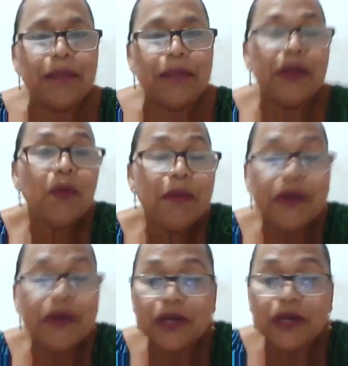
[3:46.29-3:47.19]
Pero
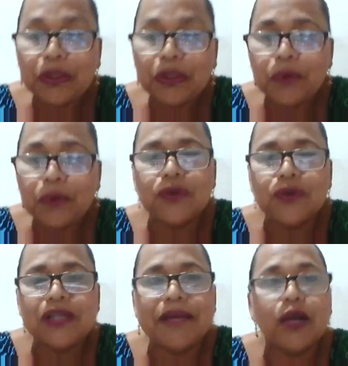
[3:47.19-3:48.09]
primero que todo quiero
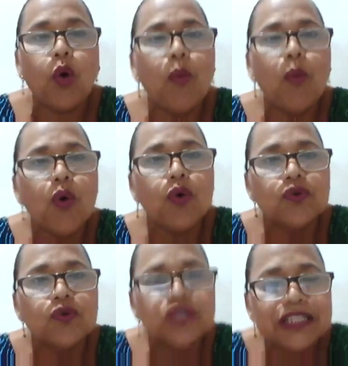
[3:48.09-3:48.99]
saber cómo
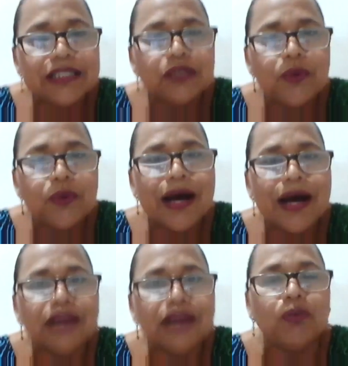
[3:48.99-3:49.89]
conociste tú a
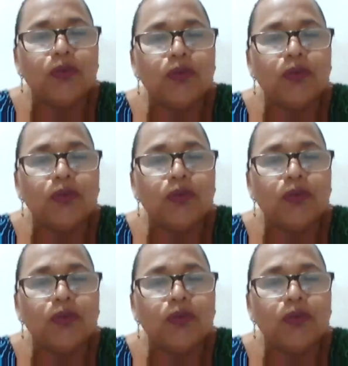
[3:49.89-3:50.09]
Atomy.